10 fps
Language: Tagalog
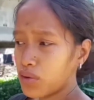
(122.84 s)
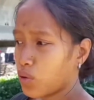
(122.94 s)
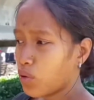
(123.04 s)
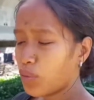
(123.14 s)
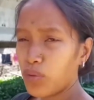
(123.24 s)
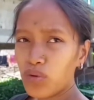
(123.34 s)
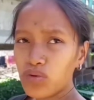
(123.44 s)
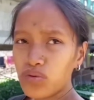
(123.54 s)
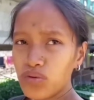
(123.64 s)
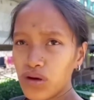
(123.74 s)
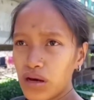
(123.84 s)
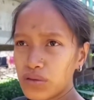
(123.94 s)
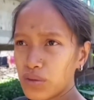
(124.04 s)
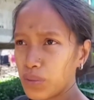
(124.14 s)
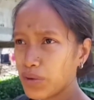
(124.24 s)

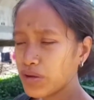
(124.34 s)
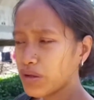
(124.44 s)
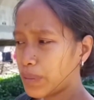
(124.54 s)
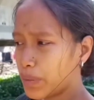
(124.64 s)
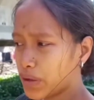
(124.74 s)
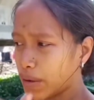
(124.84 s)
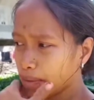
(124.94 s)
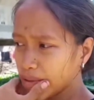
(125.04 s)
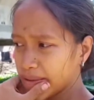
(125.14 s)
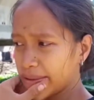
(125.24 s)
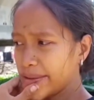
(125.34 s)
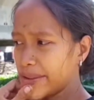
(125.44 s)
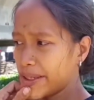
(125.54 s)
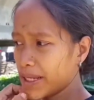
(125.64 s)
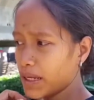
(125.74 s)
Hindi, hindi po namin gusto
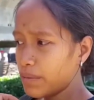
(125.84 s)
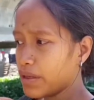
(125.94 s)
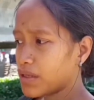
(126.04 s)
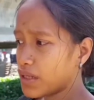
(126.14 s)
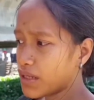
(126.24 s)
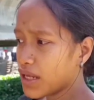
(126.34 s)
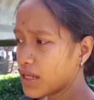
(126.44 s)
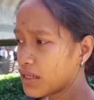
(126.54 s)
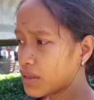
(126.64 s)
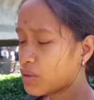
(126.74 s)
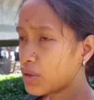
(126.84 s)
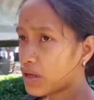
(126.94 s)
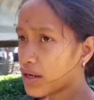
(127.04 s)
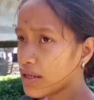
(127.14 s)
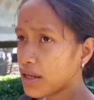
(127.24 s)
maintindihan eh. Noong
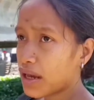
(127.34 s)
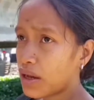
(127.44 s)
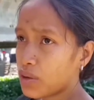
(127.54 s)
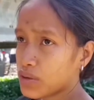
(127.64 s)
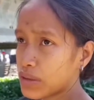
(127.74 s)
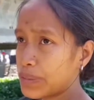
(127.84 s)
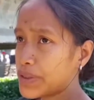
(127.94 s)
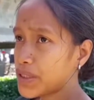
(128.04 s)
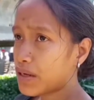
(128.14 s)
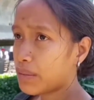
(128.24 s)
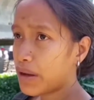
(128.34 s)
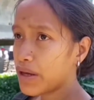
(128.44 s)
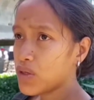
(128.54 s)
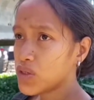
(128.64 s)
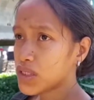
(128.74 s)
nakaraan nakakawasan po ng
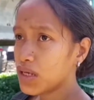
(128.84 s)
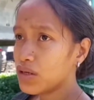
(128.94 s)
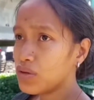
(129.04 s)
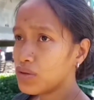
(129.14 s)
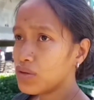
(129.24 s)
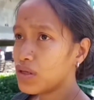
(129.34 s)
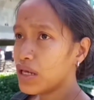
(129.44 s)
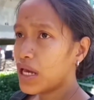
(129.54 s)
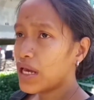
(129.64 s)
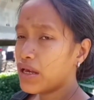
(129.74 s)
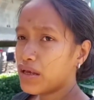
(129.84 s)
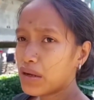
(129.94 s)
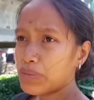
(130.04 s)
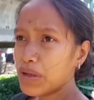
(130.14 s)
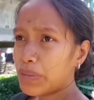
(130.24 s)
mayos. Ngayon, hirap
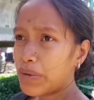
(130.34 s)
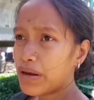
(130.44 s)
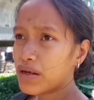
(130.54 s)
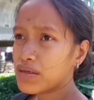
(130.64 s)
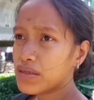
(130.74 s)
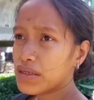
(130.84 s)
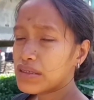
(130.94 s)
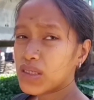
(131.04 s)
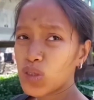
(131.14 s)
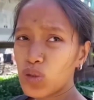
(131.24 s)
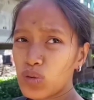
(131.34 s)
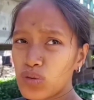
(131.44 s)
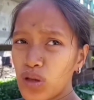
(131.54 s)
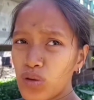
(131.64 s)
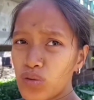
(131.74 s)
na parang may stroke na.
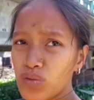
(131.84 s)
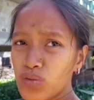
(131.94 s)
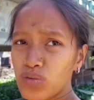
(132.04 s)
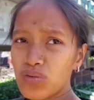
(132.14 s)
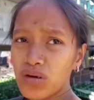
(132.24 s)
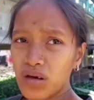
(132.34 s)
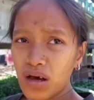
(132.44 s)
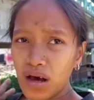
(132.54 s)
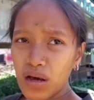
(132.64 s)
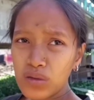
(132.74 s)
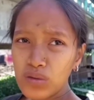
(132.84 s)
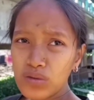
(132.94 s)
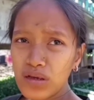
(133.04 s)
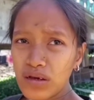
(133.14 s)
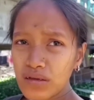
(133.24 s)
Ah, ganun?
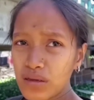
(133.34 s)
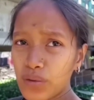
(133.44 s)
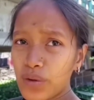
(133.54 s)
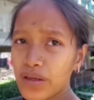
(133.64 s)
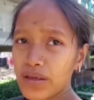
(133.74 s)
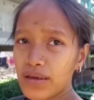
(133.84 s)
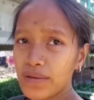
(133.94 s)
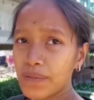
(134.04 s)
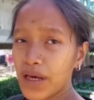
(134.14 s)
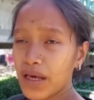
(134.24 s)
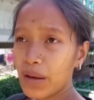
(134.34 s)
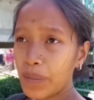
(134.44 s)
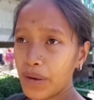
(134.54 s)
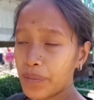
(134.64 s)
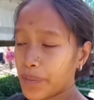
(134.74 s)
Kaya
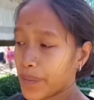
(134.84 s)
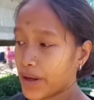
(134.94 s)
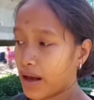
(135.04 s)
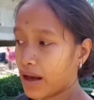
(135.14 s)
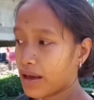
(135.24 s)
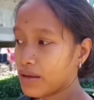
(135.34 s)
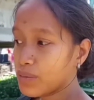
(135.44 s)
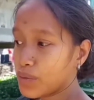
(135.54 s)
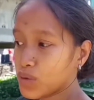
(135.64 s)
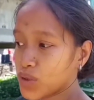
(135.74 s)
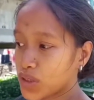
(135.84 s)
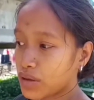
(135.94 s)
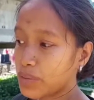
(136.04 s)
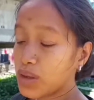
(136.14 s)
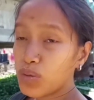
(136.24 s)
pag kakain po siya,
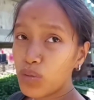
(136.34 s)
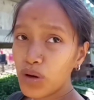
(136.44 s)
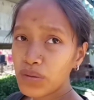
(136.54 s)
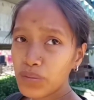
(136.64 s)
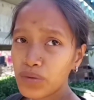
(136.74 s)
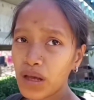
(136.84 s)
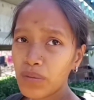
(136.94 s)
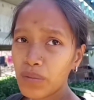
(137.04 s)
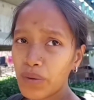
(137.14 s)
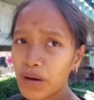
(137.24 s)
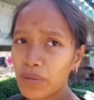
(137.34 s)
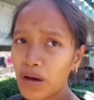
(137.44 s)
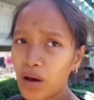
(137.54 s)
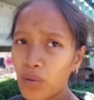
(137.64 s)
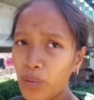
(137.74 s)
binabuhat po namin para
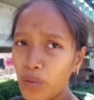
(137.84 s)
makaw.